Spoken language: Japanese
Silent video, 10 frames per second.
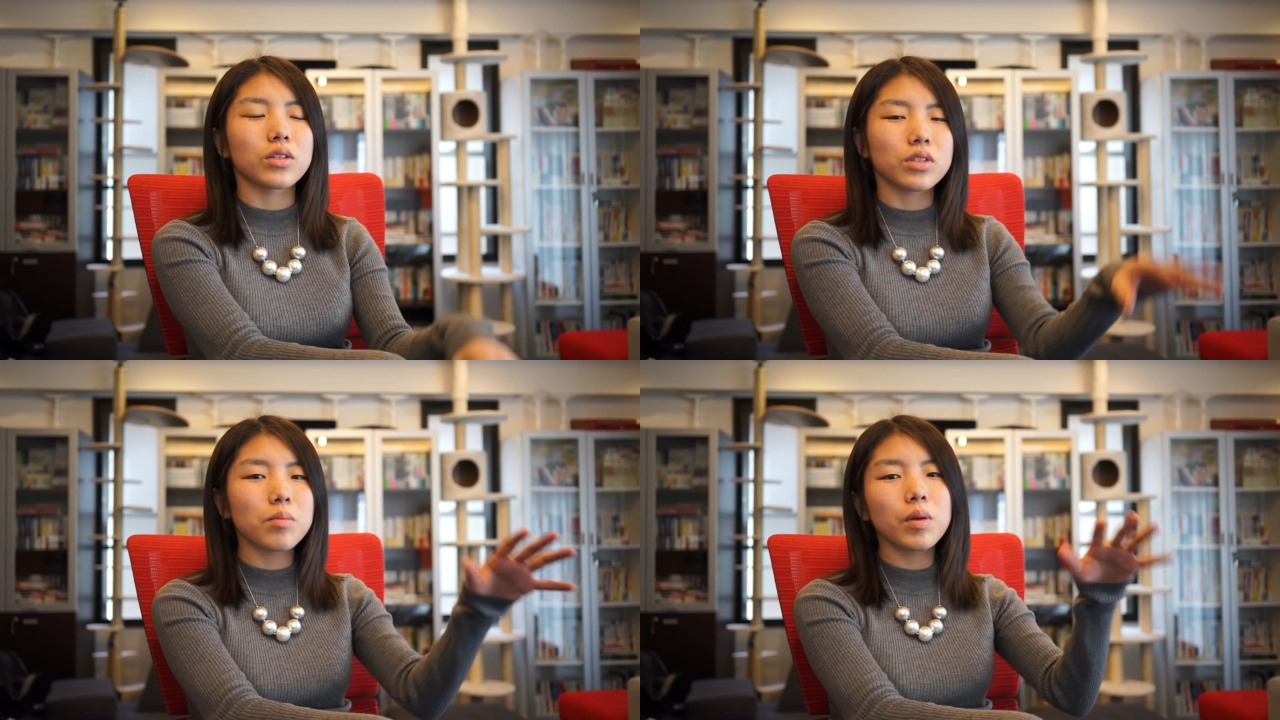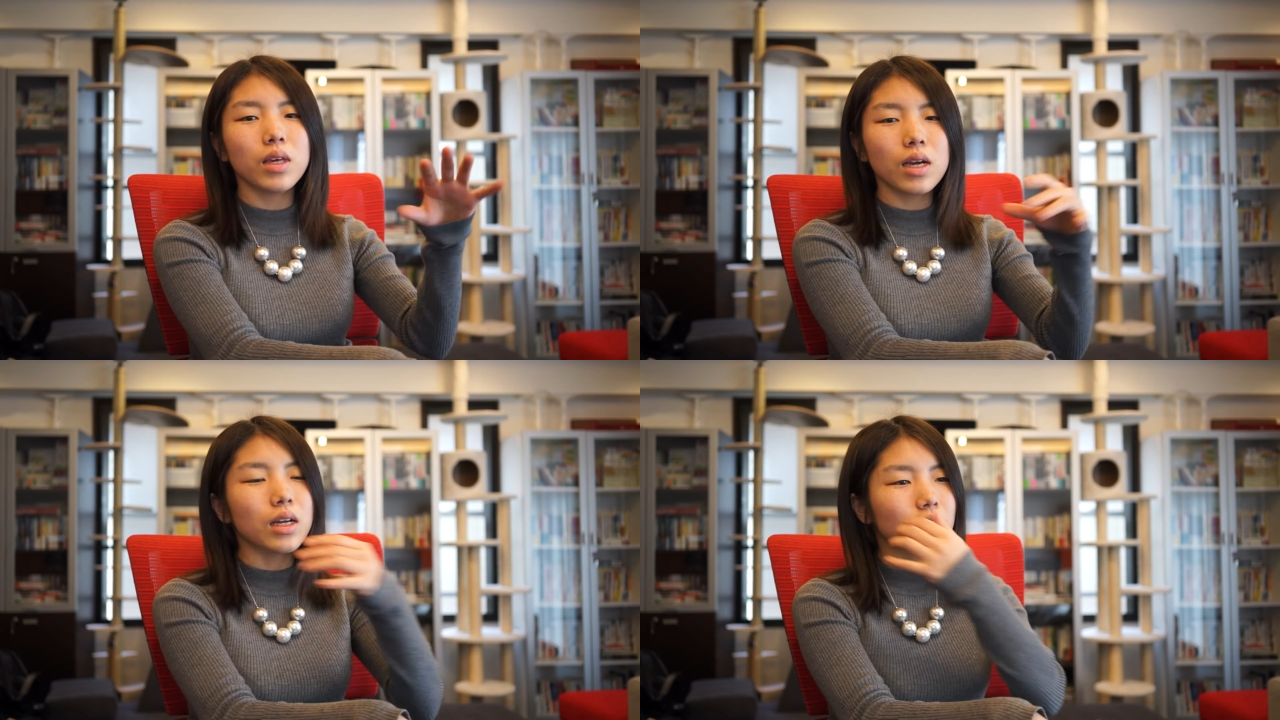あの線引
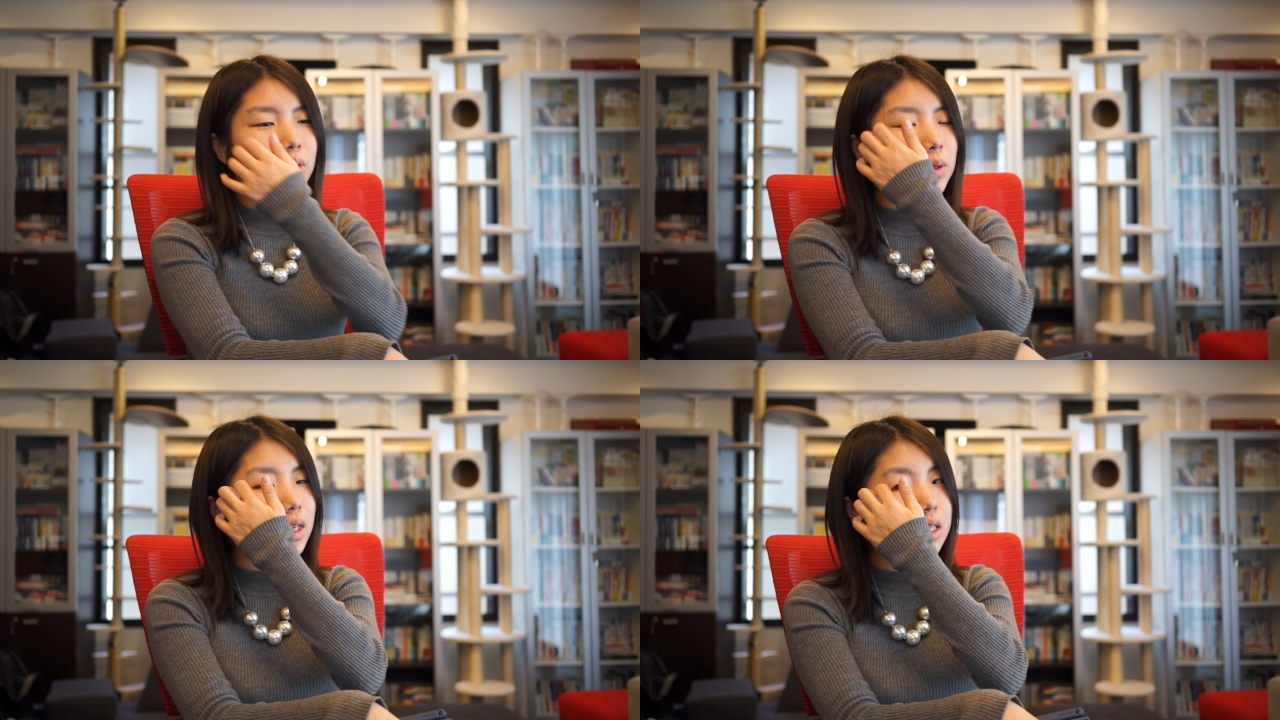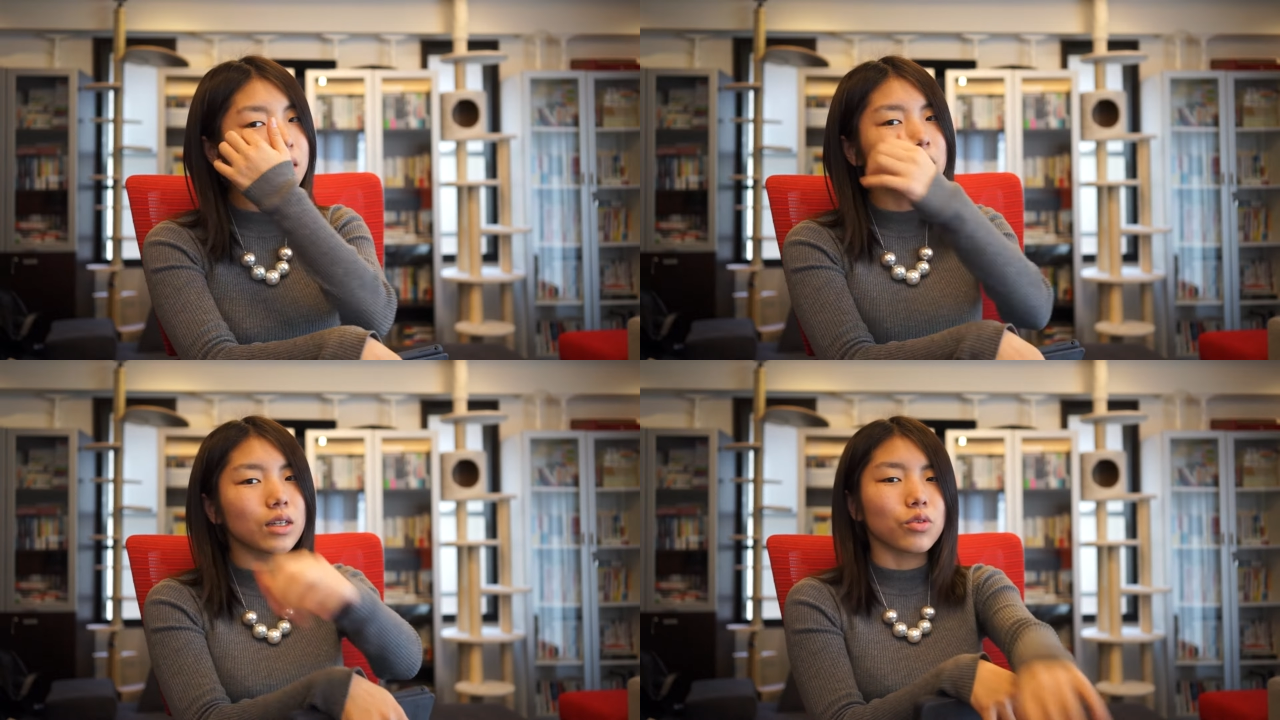きが、例えば
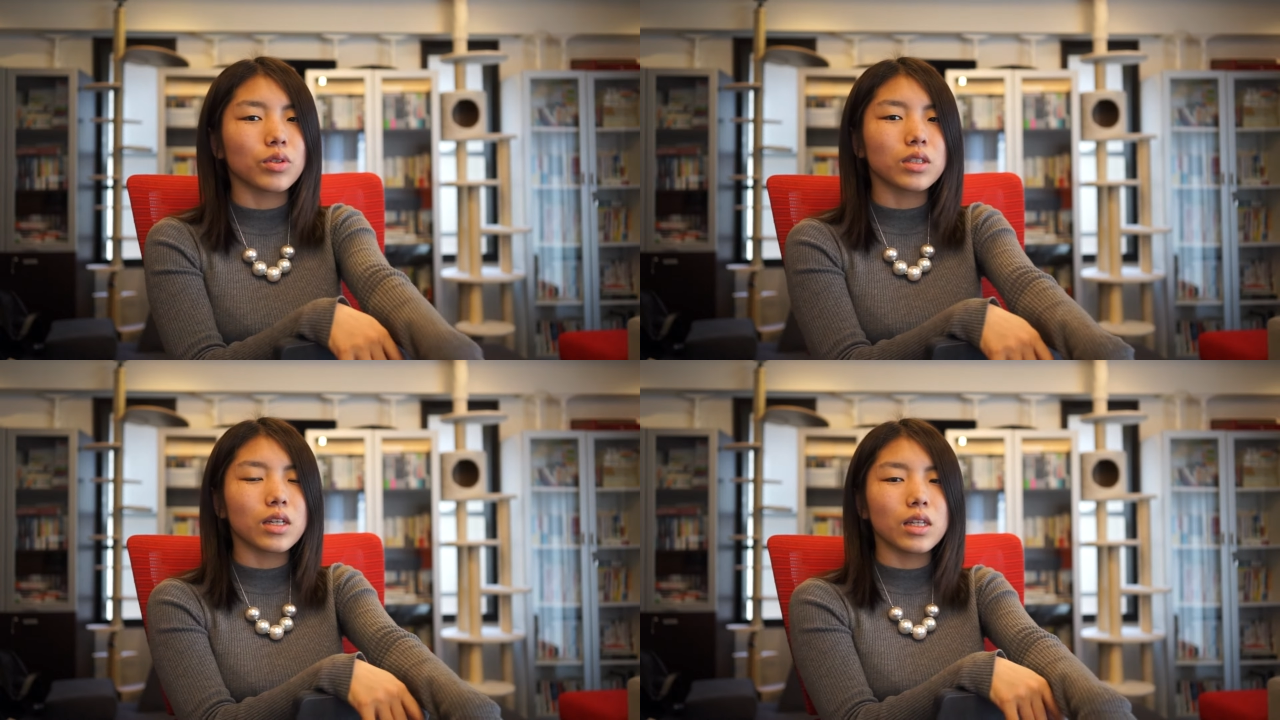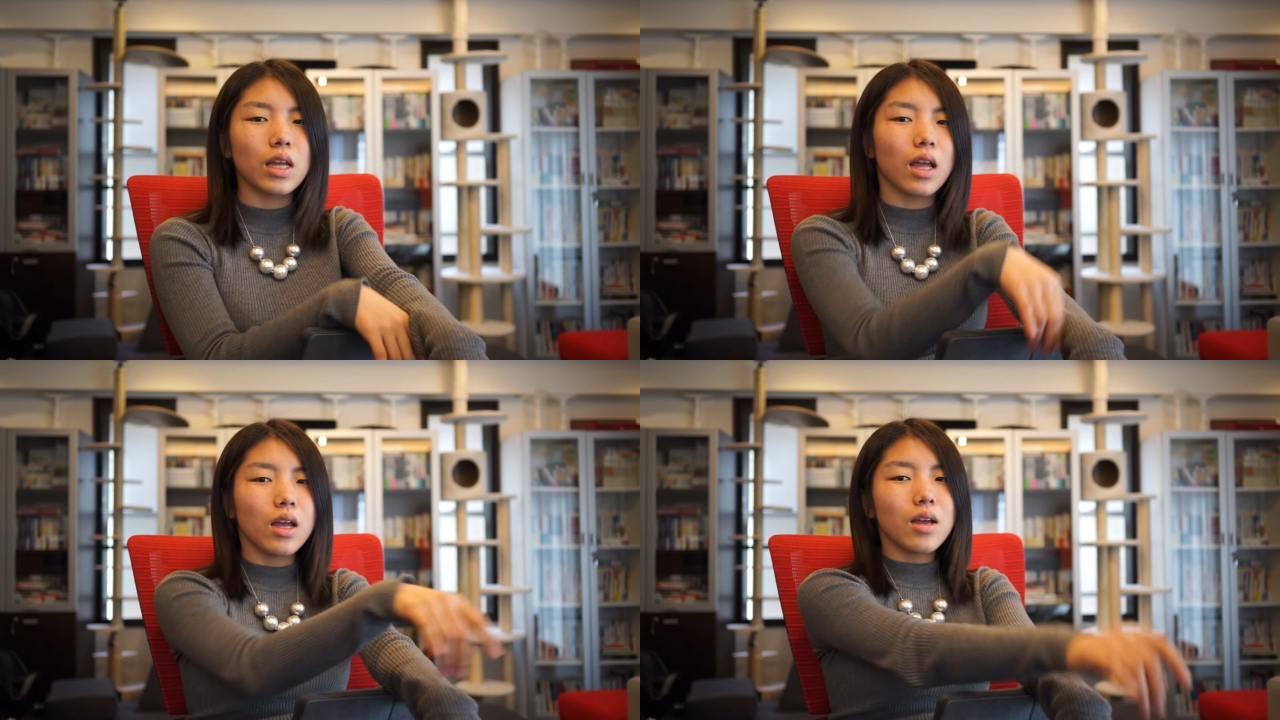熱が出るとかじゃないん
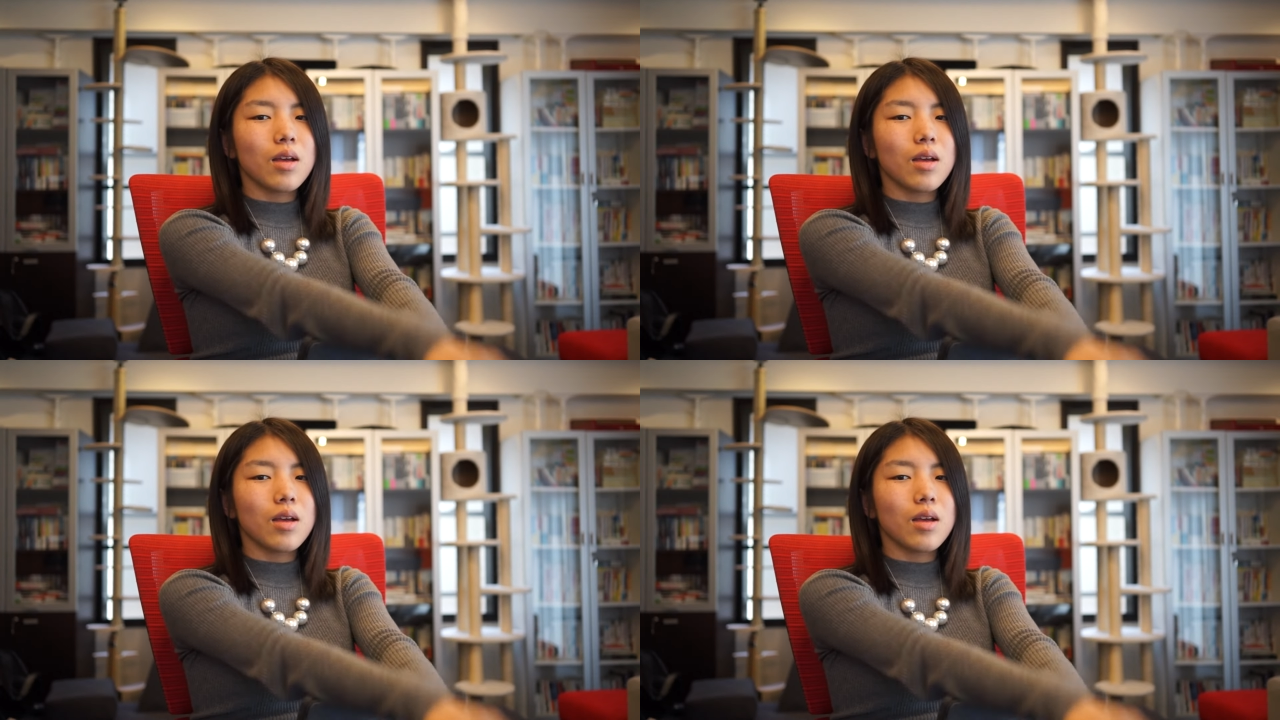で